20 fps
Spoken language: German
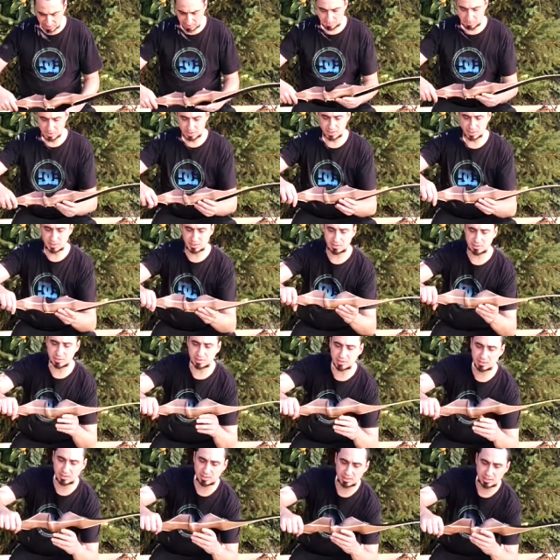ist mit
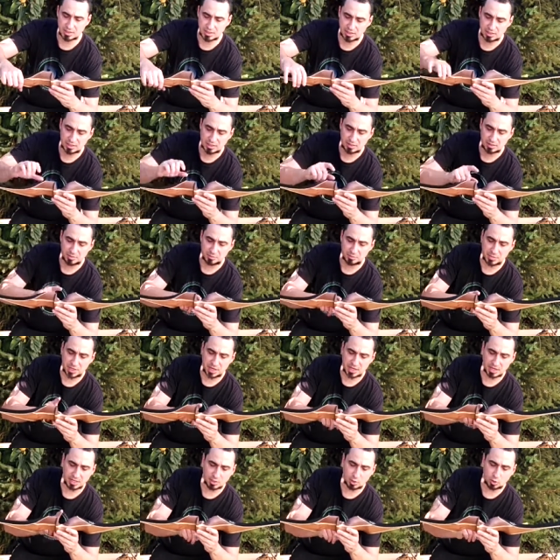diesen
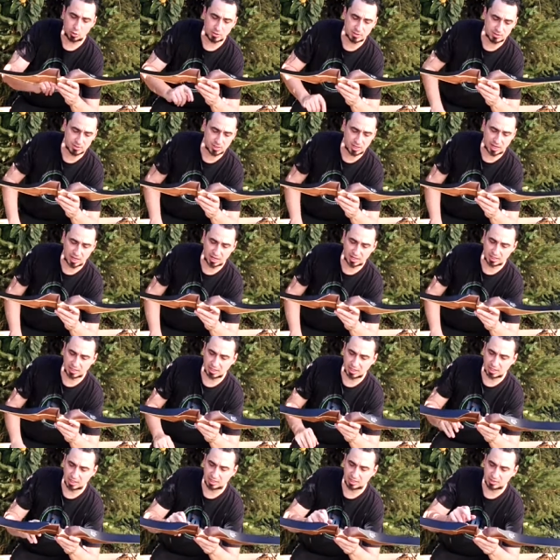mehreren Holzlagen,
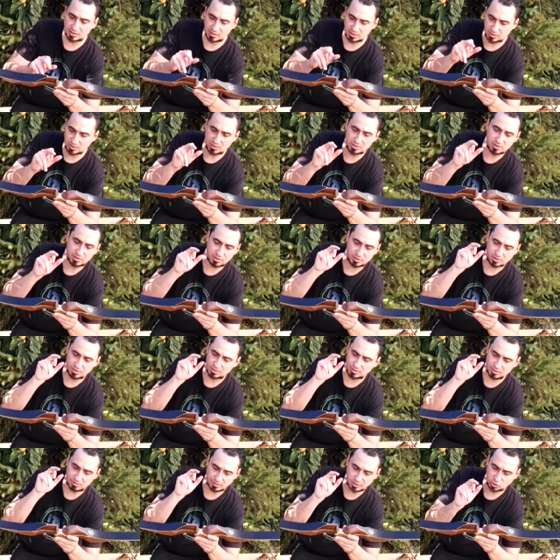ja, also
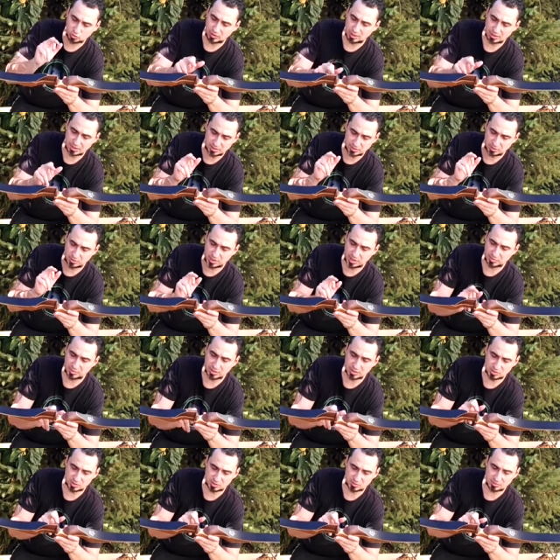Schwarznuss,
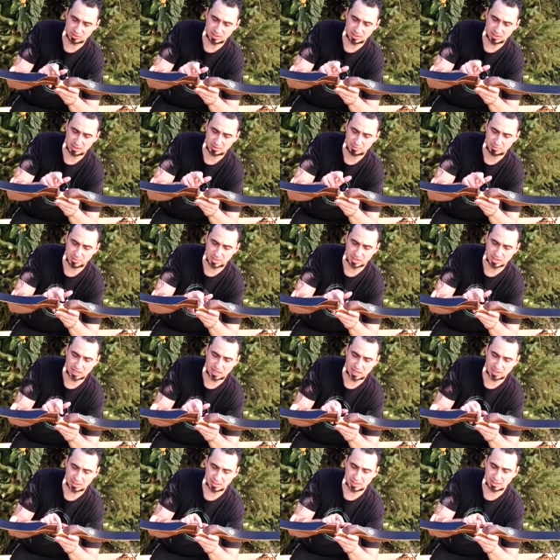Amazokwe,
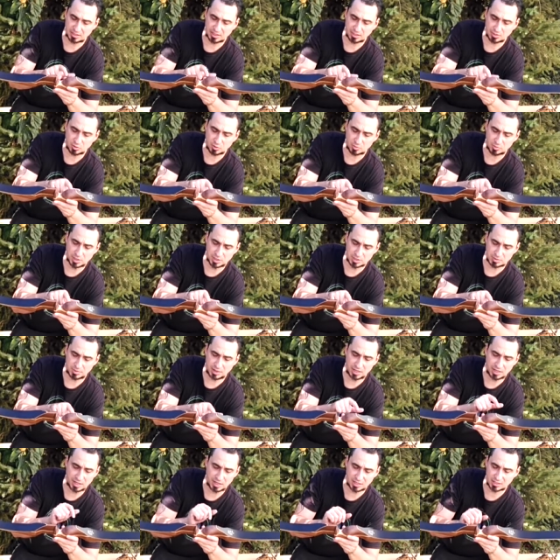Mercada, dann nochmal
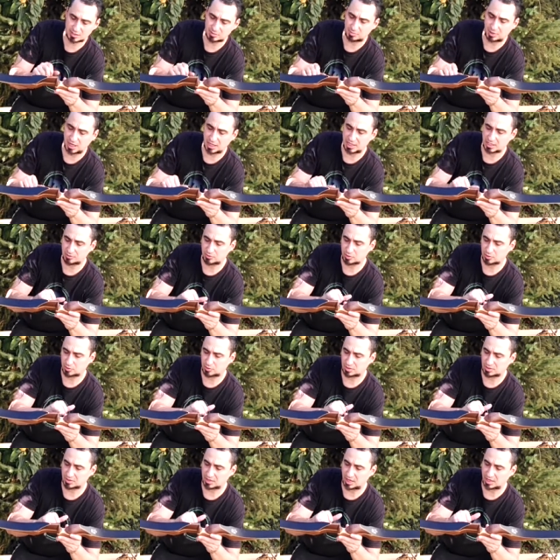zwei Lagen Spiderwood
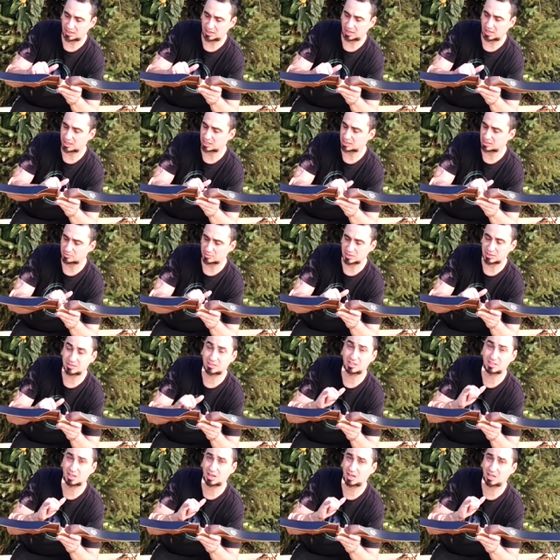und das eine Lage ist mit
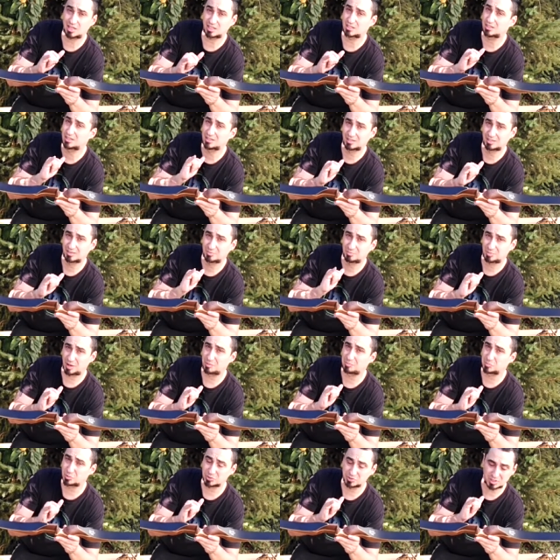Sicherheit
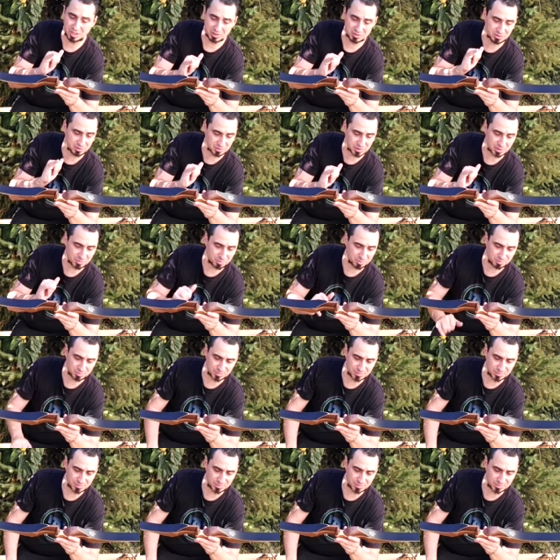Bambus. Also da,